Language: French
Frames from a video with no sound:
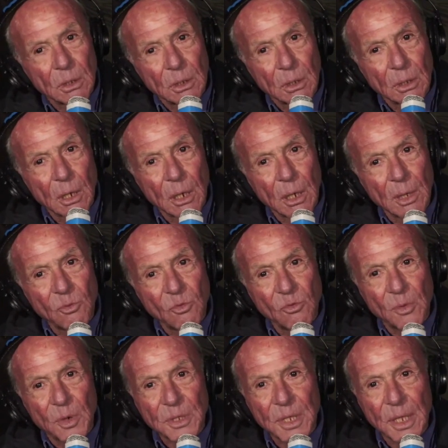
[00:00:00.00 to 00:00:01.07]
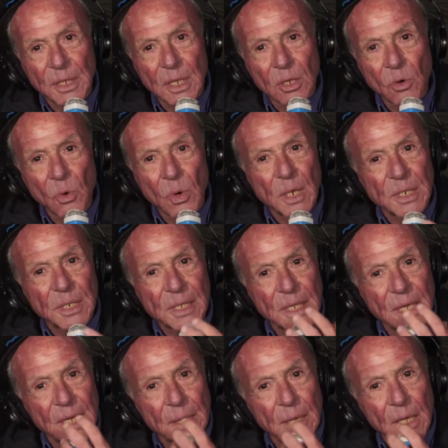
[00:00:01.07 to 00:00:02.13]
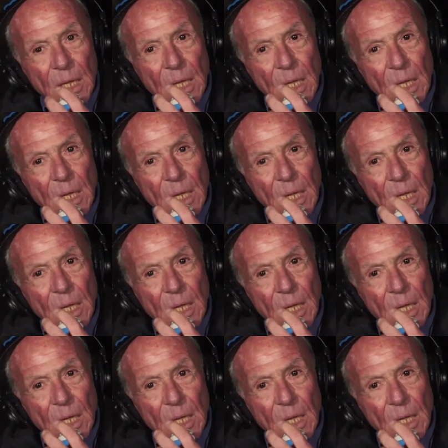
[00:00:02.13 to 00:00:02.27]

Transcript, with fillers: dans les mouvements syndicaux, elle s'est